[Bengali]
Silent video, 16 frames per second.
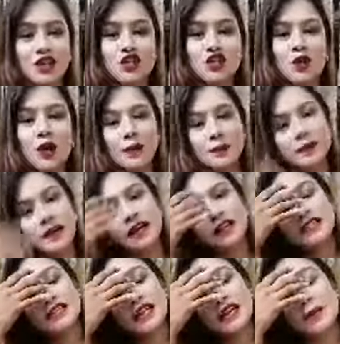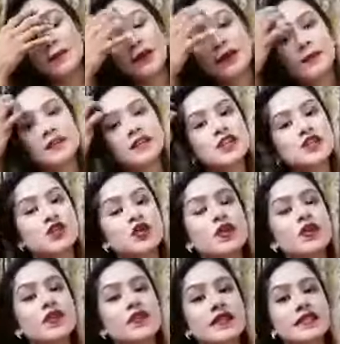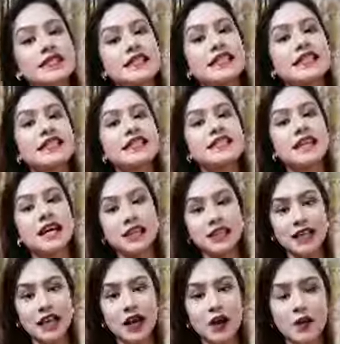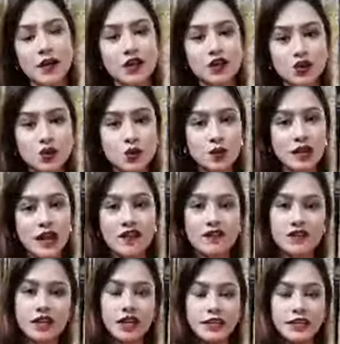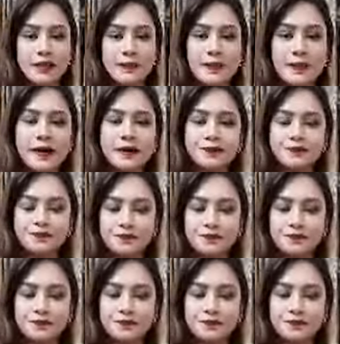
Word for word: সো আপনারা যারা বেবিদের জন্য ড্রেস নিতে চান তারাও একটু লাইভে থাকতে পারেন